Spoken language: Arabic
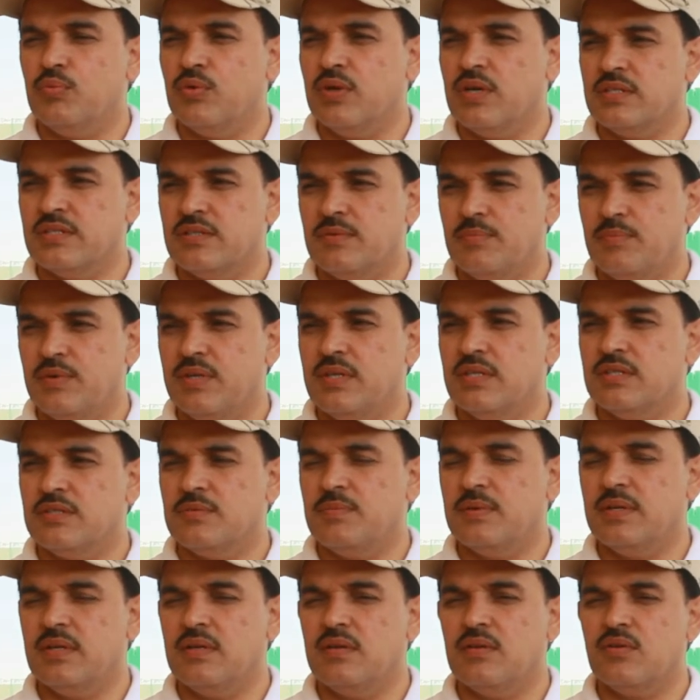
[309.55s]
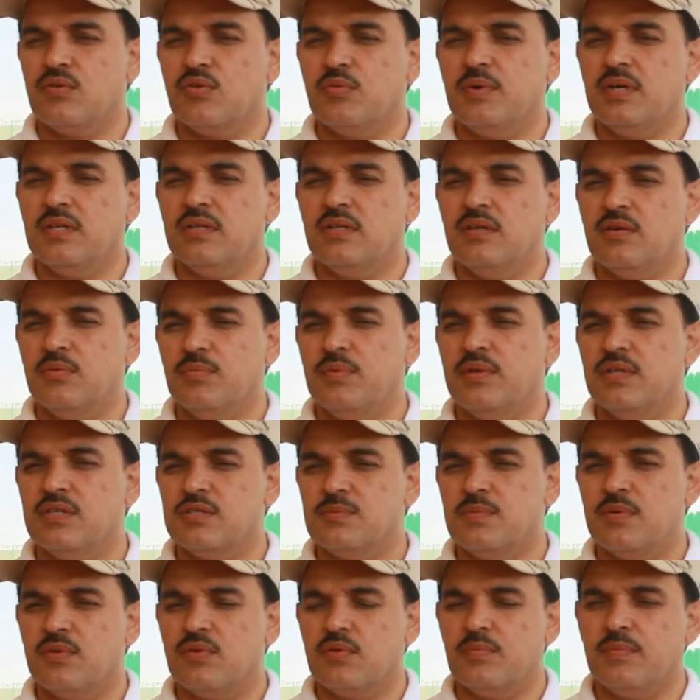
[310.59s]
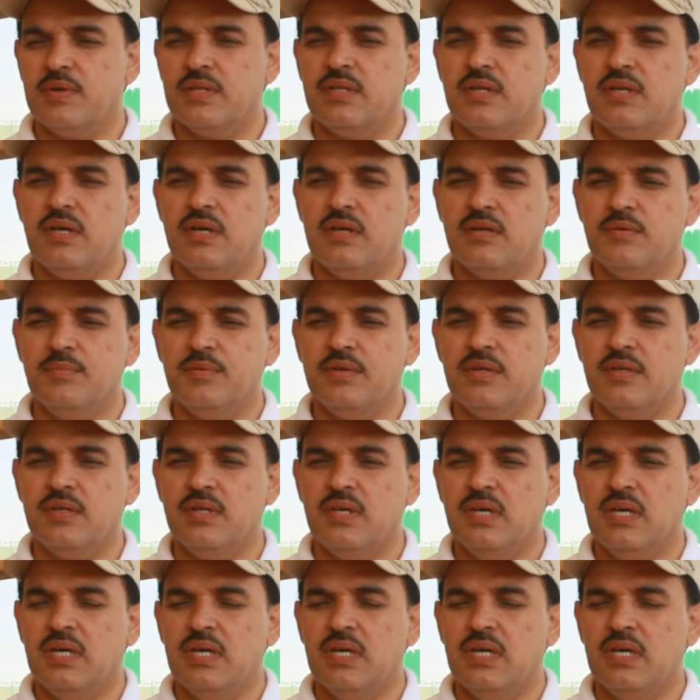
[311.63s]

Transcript: مناسب بالنسبة لرماتنا وبالنسبة للرومات العالميين